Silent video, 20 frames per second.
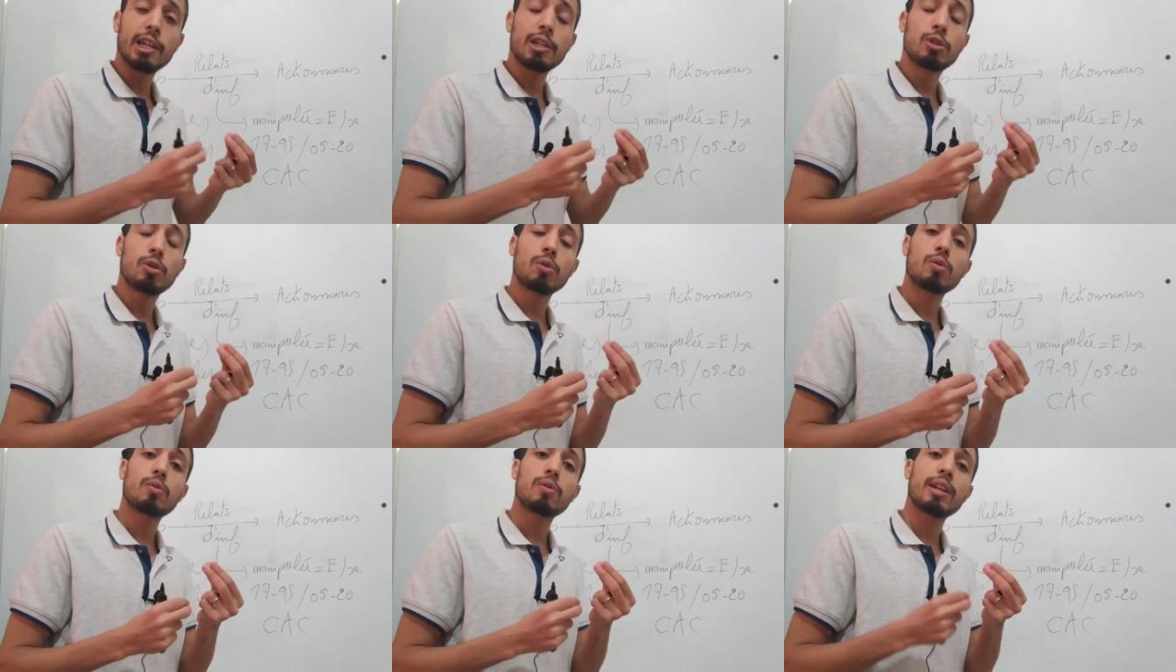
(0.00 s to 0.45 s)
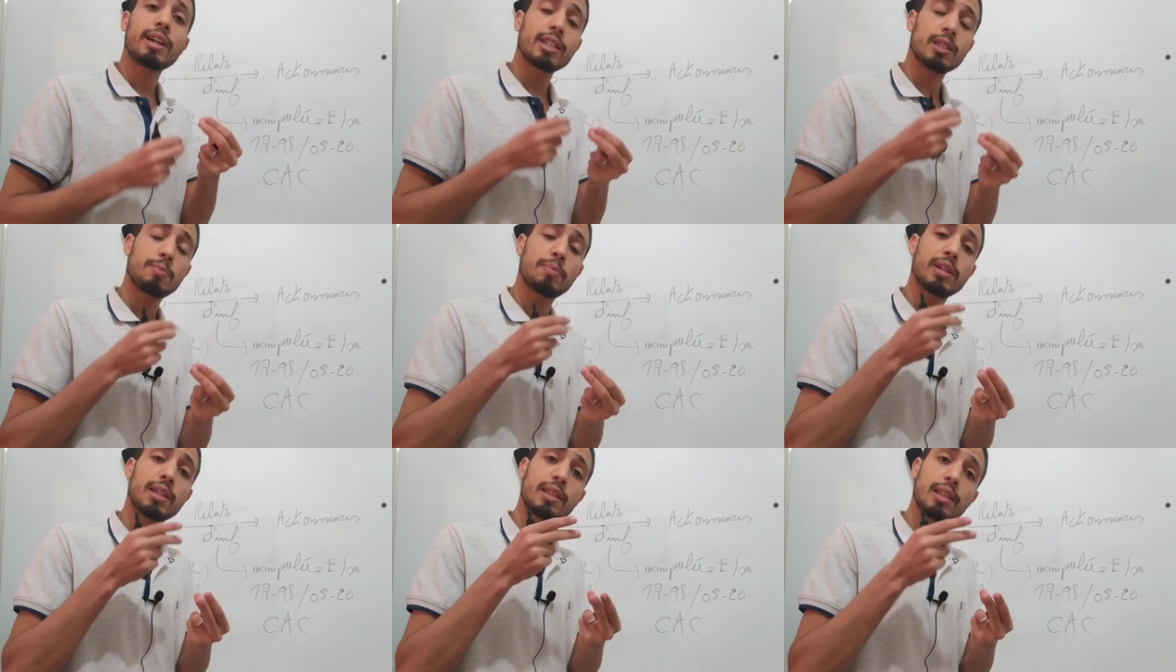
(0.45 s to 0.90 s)
Et donc, on a
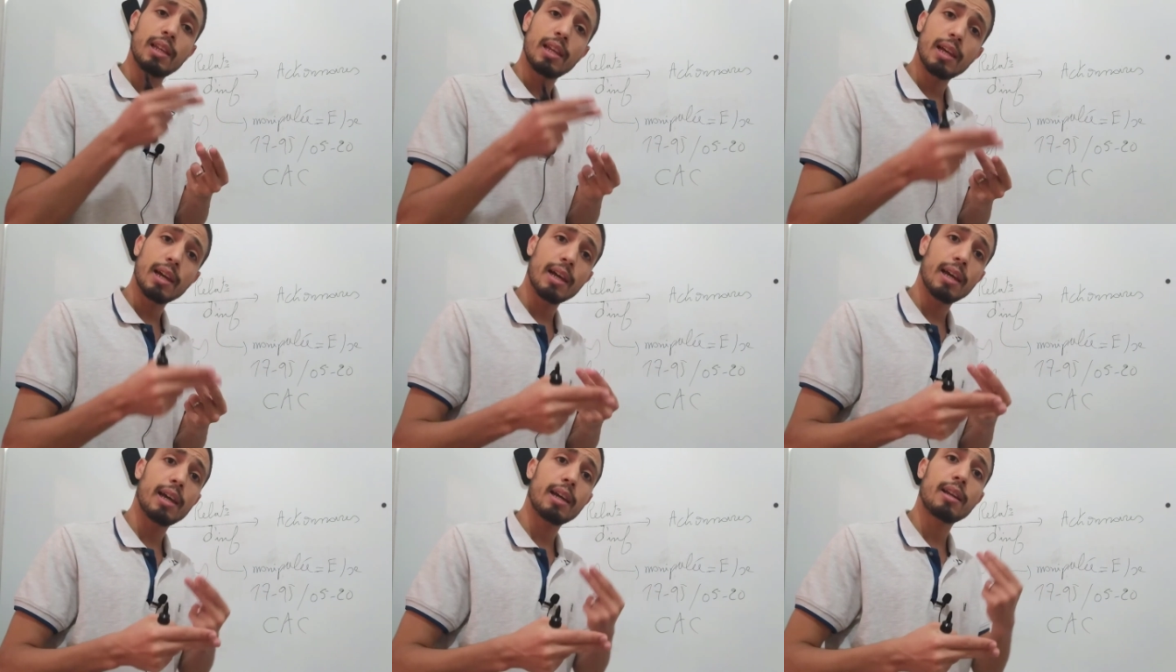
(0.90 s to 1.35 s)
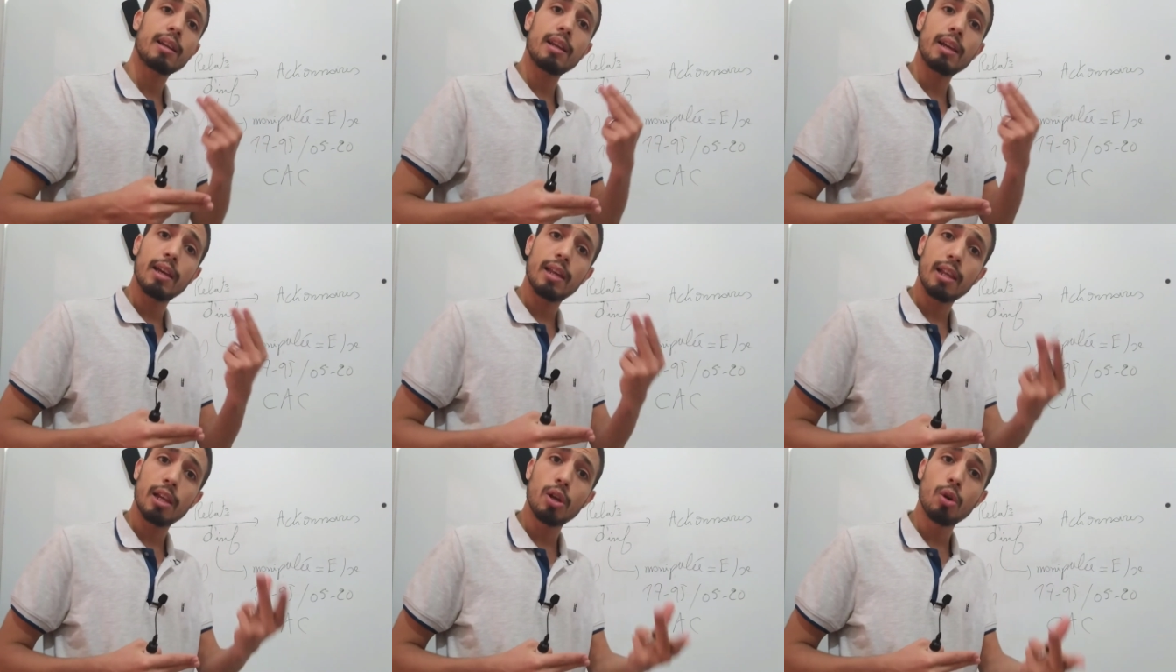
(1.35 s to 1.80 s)
respecté les
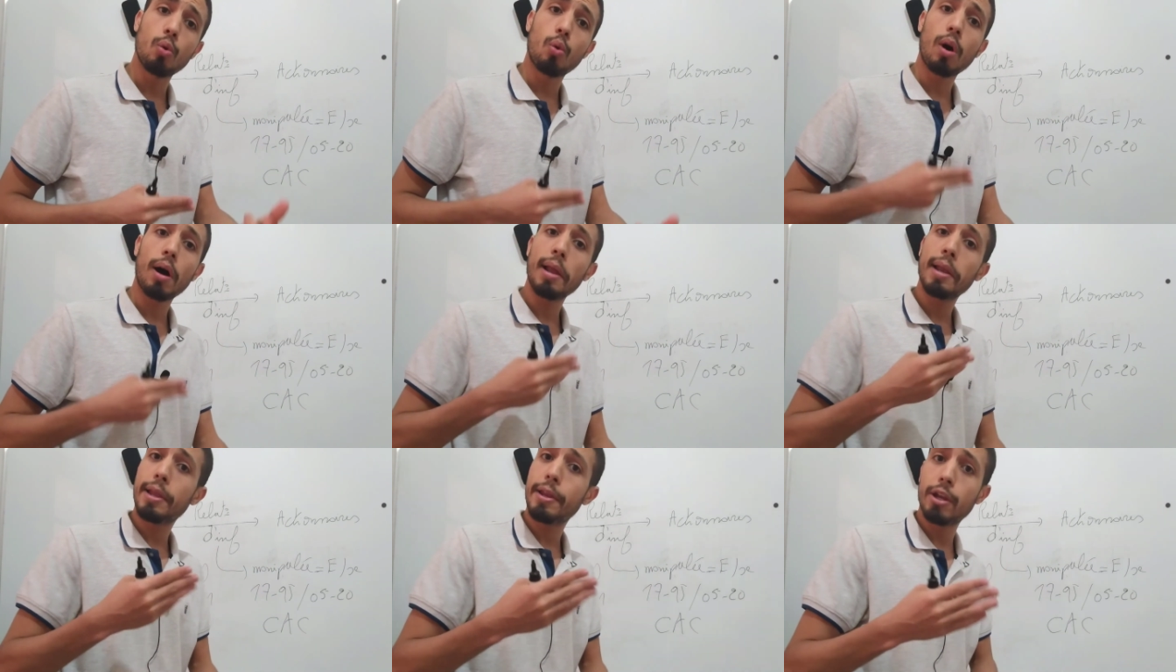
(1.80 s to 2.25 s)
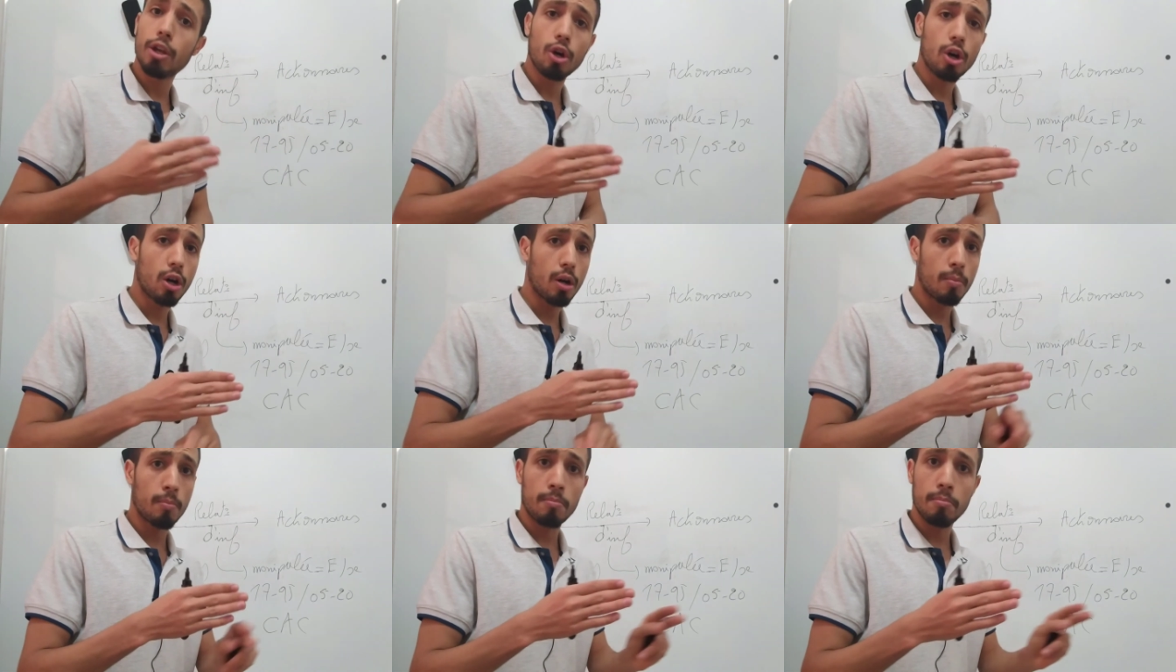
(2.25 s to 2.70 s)
règles et les lois, les
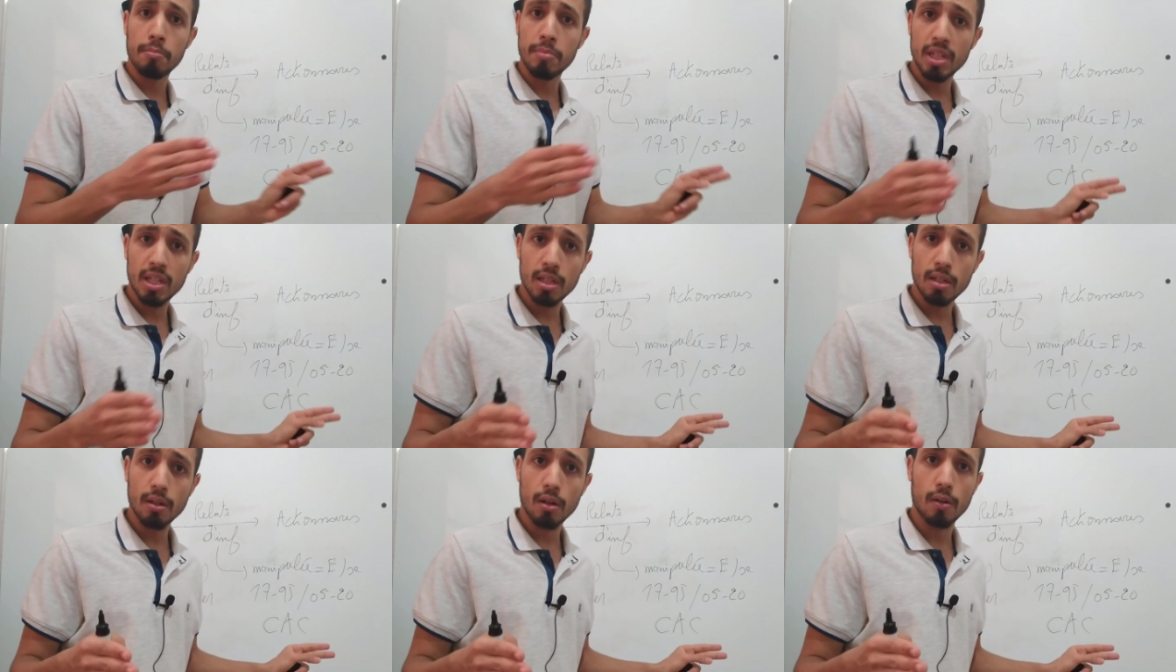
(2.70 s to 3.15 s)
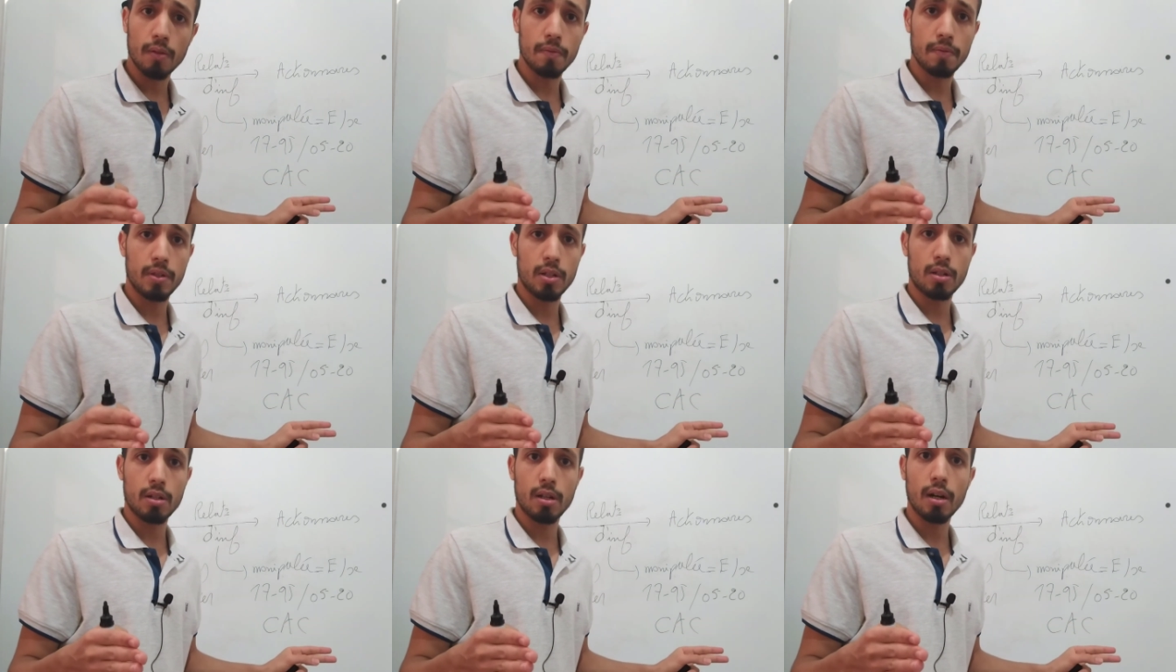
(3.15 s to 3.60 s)
normes mises
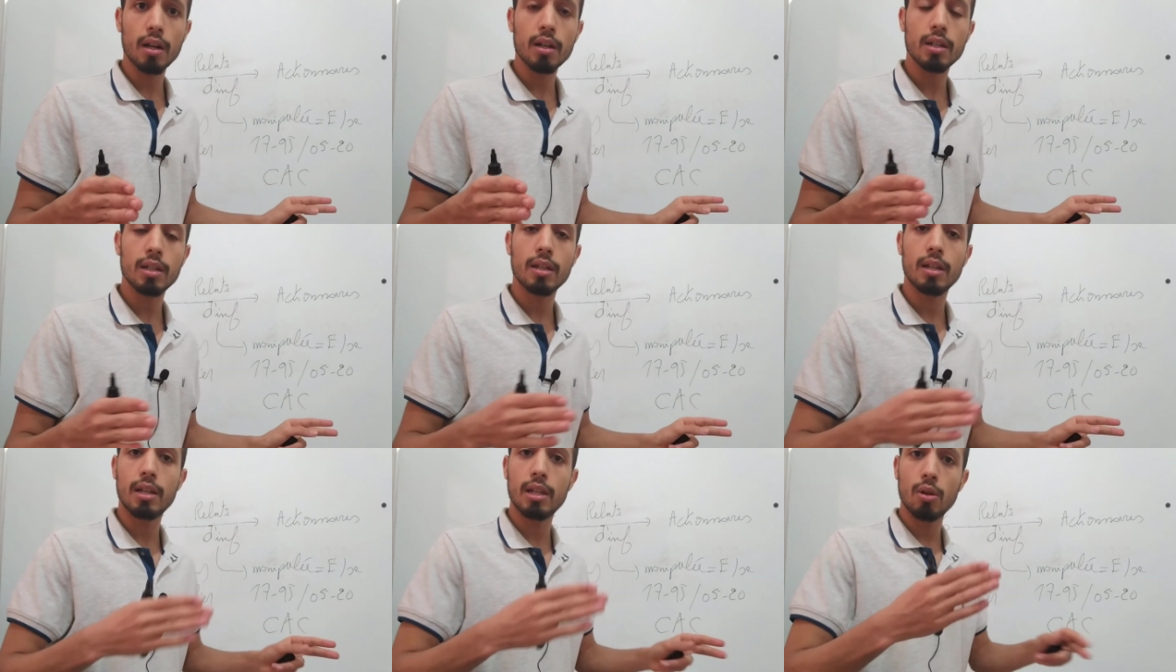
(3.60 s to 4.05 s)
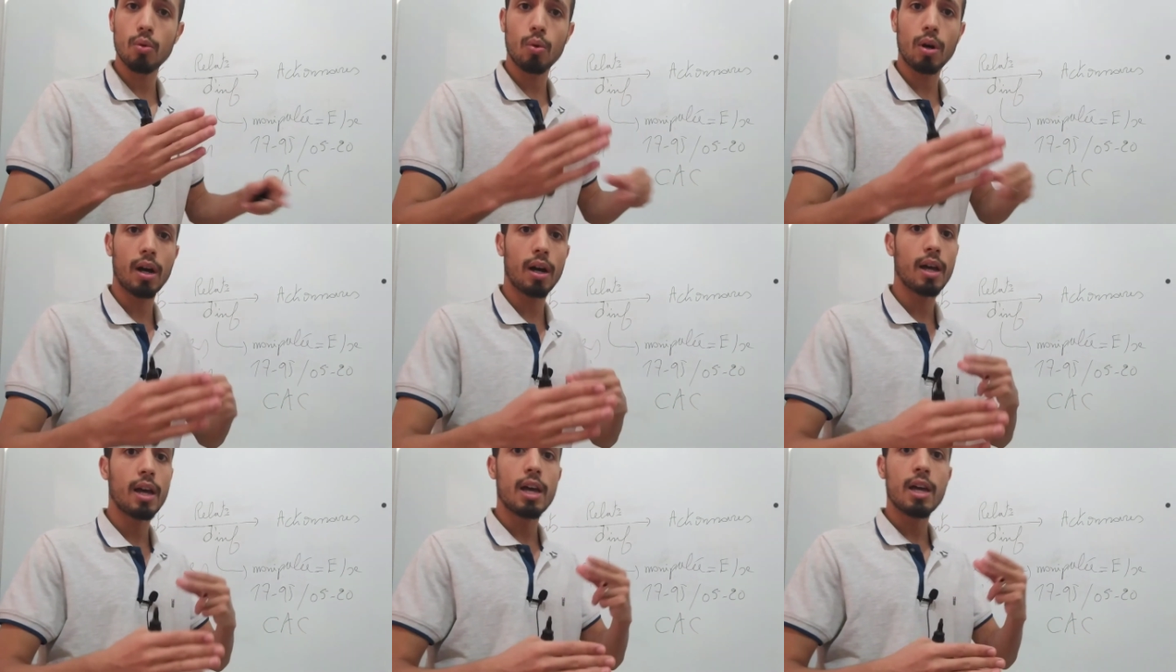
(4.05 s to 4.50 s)
en vigueur, les,
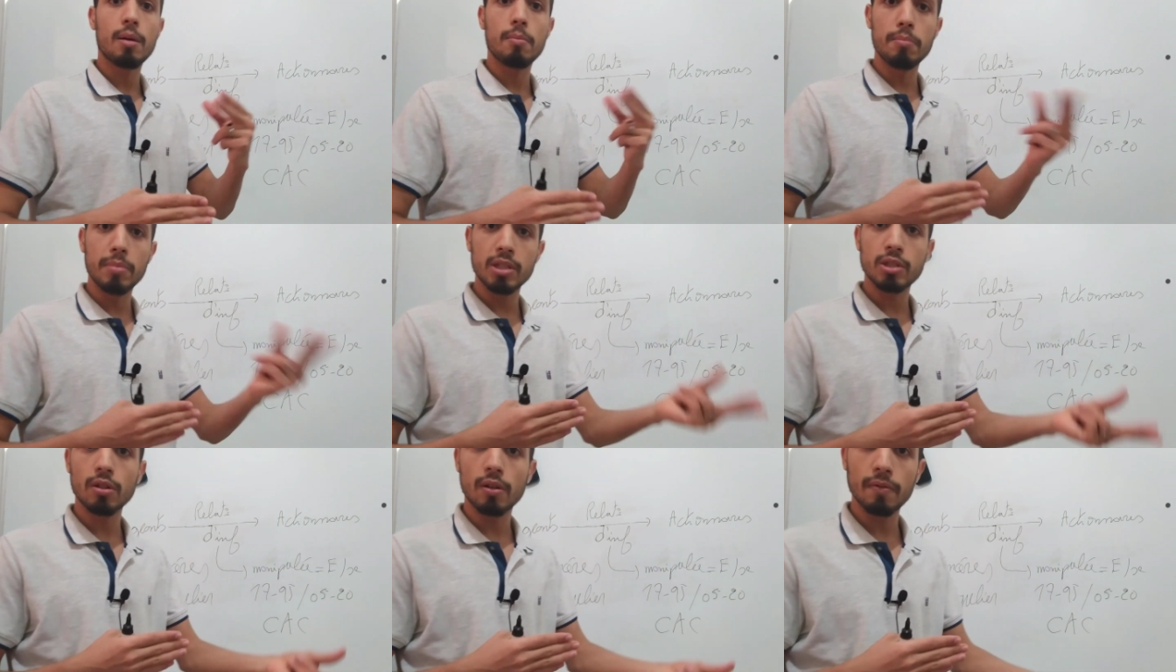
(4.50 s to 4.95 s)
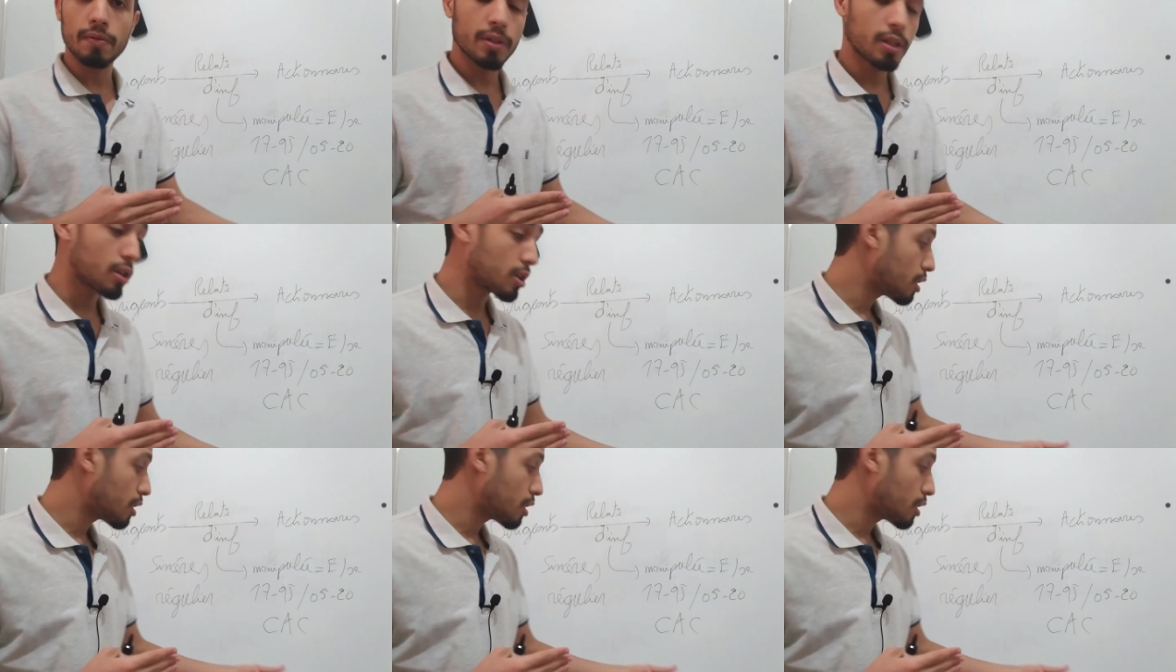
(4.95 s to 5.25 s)
lois mises en